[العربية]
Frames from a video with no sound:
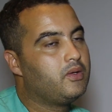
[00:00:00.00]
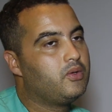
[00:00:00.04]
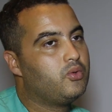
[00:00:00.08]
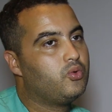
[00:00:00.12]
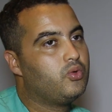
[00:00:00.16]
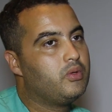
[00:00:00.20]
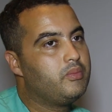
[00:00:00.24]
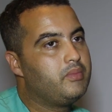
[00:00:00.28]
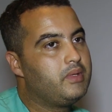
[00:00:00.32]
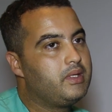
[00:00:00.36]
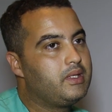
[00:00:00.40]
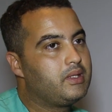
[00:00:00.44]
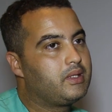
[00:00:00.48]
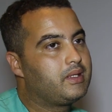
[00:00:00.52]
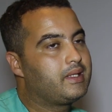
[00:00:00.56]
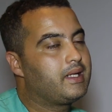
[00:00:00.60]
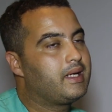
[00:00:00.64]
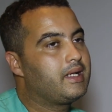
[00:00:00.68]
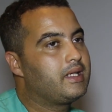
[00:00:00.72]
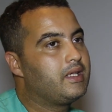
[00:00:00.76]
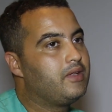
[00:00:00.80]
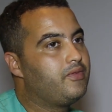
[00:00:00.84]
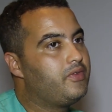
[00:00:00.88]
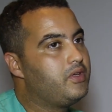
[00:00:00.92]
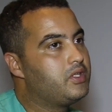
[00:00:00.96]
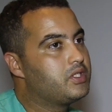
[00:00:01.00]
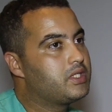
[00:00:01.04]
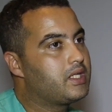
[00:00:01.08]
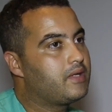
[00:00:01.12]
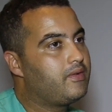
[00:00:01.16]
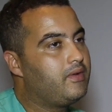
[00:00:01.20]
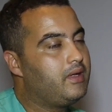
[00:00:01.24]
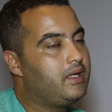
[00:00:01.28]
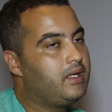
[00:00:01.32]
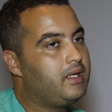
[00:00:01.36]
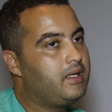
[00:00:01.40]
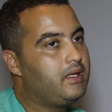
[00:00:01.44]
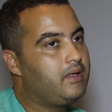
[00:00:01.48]
هو من طراد انفجار
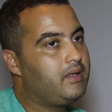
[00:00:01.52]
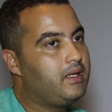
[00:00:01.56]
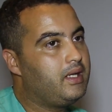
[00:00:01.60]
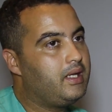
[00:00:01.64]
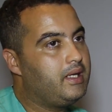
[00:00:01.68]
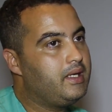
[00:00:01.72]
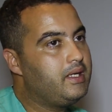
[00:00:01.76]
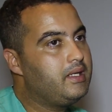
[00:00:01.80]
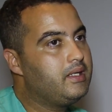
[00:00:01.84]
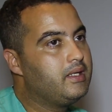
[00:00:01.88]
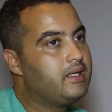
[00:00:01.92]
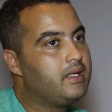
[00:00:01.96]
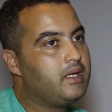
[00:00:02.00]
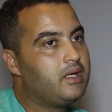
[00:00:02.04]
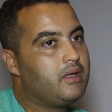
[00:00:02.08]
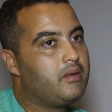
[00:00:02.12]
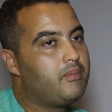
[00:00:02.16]
في العين